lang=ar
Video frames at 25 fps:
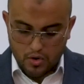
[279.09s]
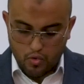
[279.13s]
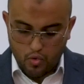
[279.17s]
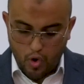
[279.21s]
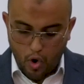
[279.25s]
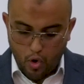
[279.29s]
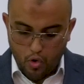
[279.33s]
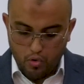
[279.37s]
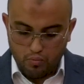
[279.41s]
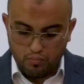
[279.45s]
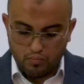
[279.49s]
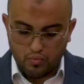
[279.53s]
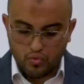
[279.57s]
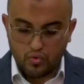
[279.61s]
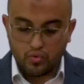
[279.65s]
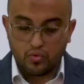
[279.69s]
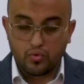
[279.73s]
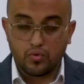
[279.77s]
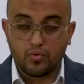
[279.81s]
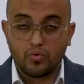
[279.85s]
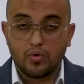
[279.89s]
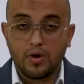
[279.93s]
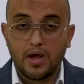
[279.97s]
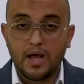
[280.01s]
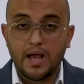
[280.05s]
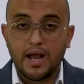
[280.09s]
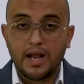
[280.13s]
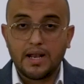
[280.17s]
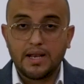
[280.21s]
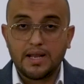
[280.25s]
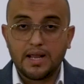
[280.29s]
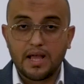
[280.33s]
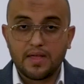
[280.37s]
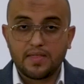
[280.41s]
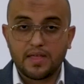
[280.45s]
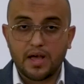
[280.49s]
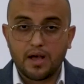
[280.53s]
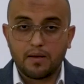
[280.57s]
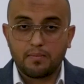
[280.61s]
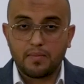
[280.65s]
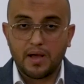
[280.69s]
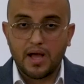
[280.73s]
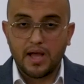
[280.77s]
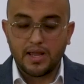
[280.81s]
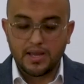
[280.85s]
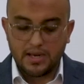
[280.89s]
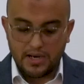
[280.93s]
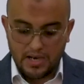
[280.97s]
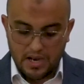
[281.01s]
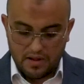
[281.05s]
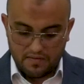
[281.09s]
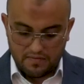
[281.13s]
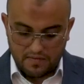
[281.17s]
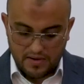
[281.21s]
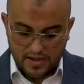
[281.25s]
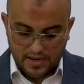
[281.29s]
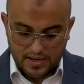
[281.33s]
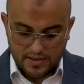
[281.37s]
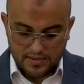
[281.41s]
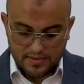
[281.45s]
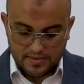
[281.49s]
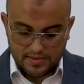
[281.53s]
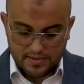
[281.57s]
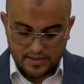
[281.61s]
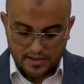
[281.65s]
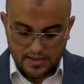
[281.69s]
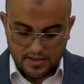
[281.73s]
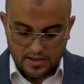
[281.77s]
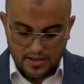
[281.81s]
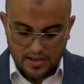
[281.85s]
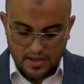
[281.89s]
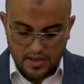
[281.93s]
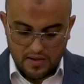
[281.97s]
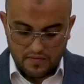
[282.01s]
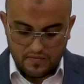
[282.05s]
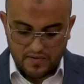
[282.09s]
وأمه ليذهبا إلى فرنسا